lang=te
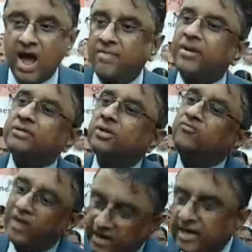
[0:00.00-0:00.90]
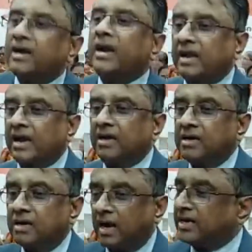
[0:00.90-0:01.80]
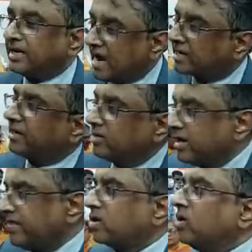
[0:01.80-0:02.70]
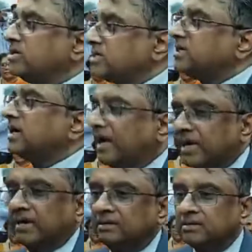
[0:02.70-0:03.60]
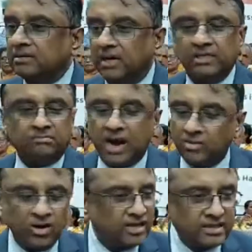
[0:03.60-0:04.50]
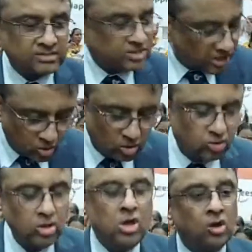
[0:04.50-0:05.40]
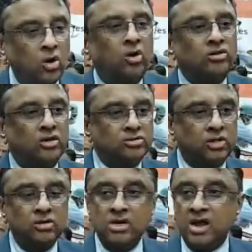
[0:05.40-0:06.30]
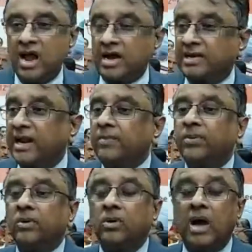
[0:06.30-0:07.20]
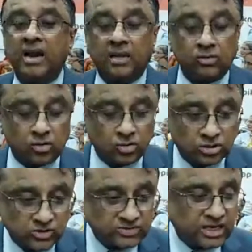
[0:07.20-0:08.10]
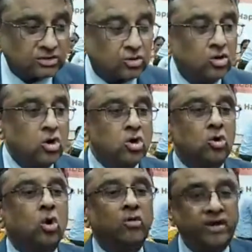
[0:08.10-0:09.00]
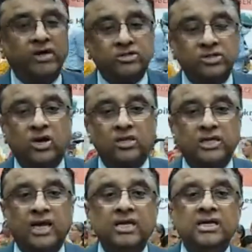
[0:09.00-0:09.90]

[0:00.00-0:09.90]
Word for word: ఆపరేషన్ ఫెయిల్ అయినట్టు లెక్క అంటే డాక్టర్ ఏదో గందరగోళం చేసినట్టు లెక్క అది మామూలుగా అయితే అది చేయకూడదు రెండు రోజులు నడుస్తారు అట్లానే ఇప్పుడు దురదృష్టవశాత్తు కోవిడ్ వచ్చిన తర్వాత